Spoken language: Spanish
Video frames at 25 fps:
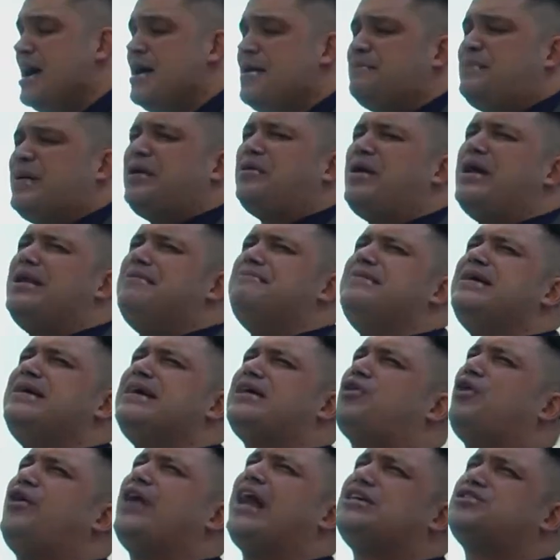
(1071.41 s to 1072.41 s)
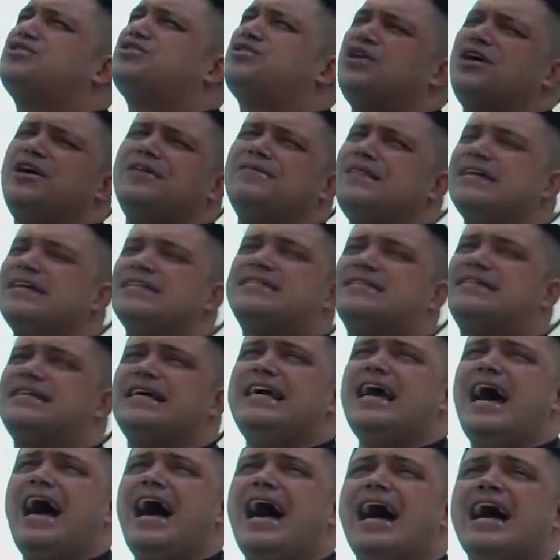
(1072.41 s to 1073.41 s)
Pero en mi corazón
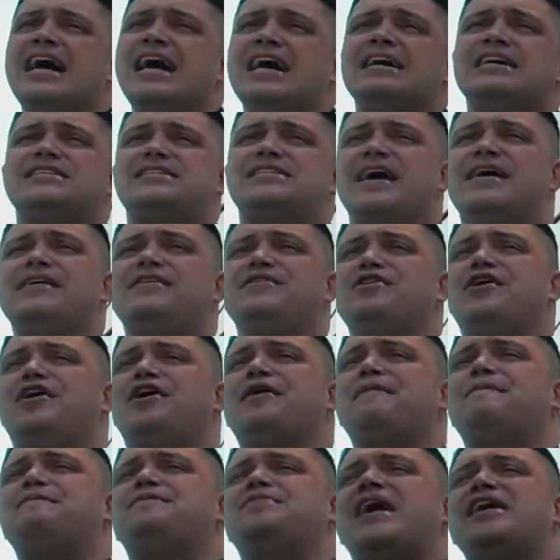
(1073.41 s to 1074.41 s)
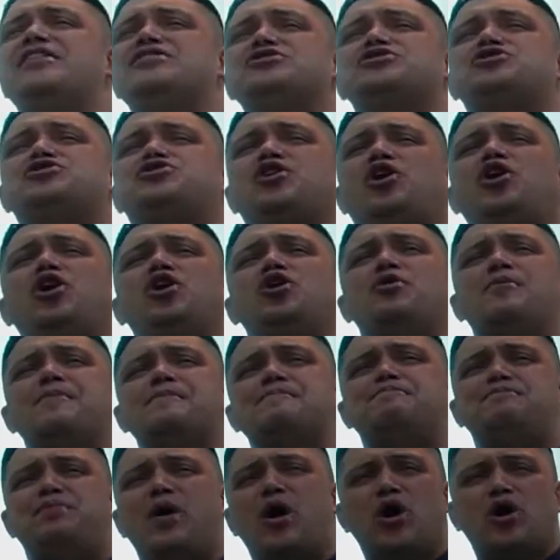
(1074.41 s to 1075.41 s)
decía, Señor, tan solo
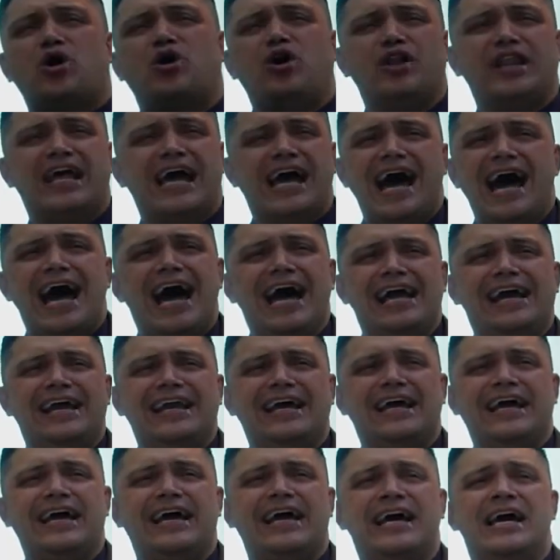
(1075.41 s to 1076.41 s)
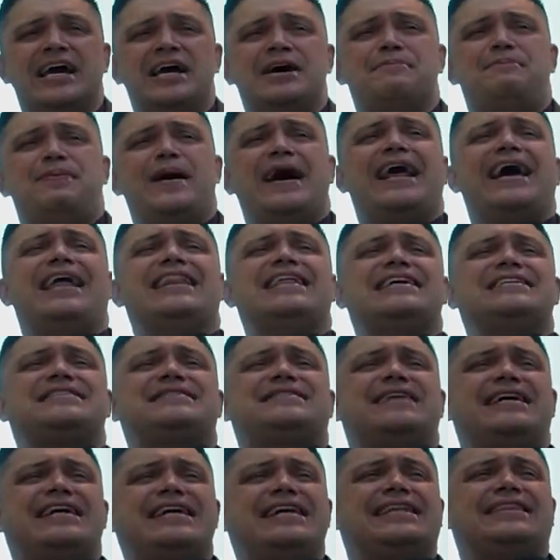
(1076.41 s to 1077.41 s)
un poco de aire para
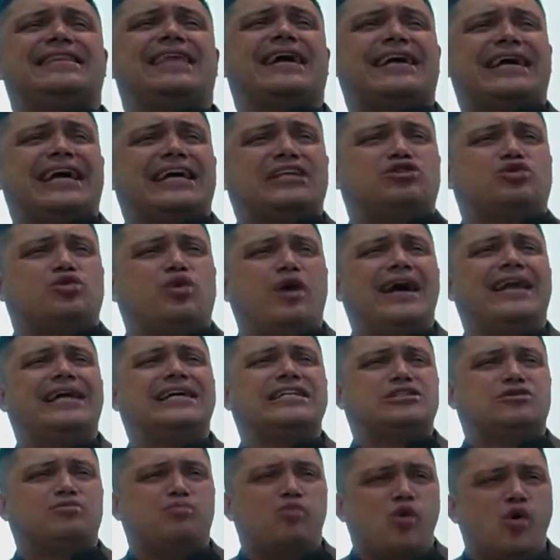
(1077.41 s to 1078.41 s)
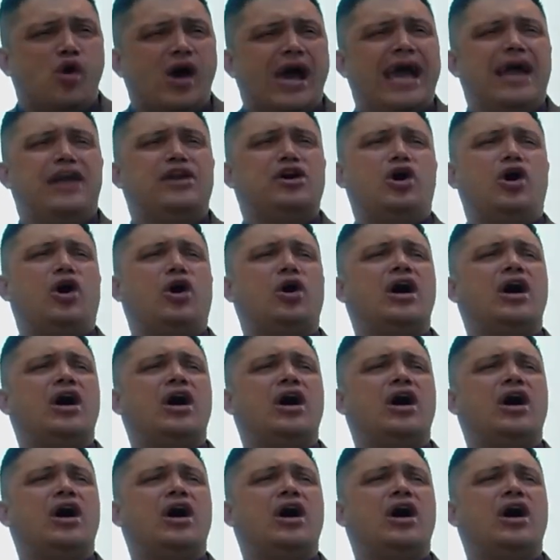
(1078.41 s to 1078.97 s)
decirte que tú eres bueno